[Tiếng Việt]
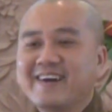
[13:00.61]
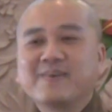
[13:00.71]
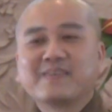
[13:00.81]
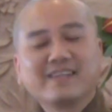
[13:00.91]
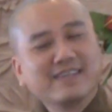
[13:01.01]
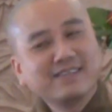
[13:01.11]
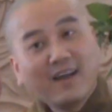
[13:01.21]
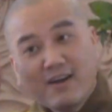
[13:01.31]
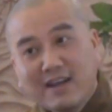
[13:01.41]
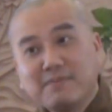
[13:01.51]
không thành
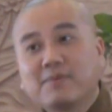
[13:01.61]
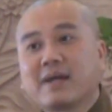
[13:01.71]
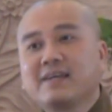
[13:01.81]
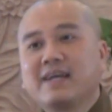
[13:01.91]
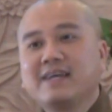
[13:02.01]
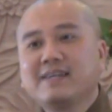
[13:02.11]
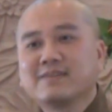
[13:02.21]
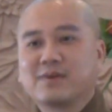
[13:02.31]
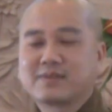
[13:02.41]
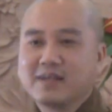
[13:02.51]
thử đó là một cái
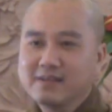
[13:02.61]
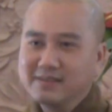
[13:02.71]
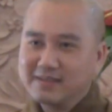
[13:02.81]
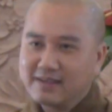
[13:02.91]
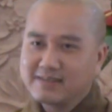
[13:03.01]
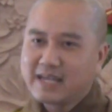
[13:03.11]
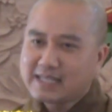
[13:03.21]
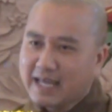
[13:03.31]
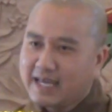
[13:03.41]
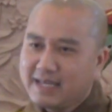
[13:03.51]
nghĩ rồi từ những
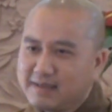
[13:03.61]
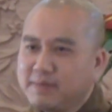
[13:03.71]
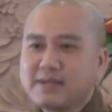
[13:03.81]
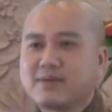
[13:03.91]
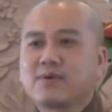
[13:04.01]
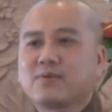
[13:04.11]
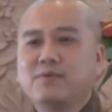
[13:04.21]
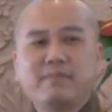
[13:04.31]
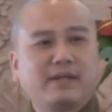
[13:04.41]
cái thấy biết đó của